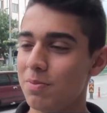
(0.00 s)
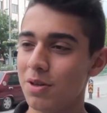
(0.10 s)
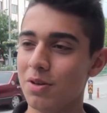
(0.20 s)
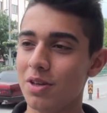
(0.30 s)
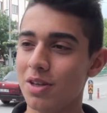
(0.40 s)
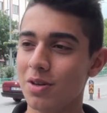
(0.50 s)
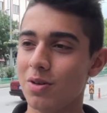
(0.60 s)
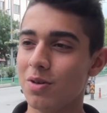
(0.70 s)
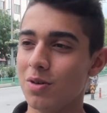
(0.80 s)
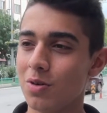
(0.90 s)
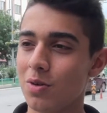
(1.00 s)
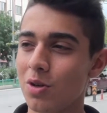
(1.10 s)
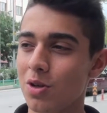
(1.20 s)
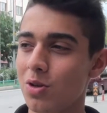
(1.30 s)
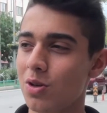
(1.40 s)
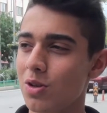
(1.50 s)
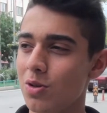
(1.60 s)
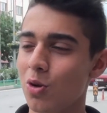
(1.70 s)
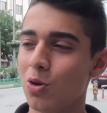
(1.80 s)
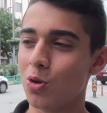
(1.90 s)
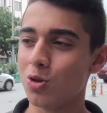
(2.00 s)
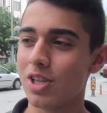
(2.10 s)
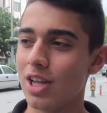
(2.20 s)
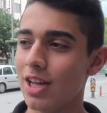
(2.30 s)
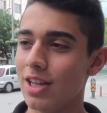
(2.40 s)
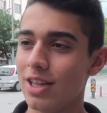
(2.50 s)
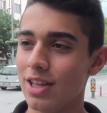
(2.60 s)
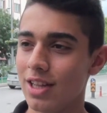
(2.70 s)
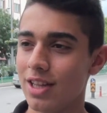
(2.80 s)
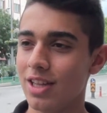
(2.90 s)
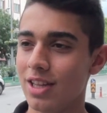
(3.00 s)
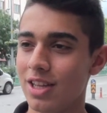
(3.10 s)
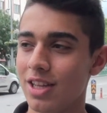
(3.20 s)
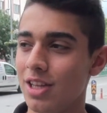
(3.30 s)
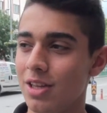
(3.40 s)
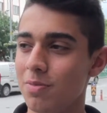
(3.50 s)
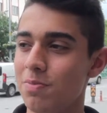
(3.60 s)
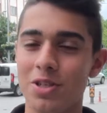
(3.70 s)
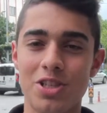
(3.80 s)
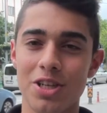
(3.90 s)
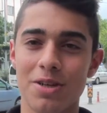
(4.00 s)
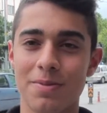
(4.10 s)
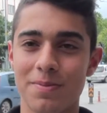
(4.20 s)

bir ona yol gösteren bir kişi.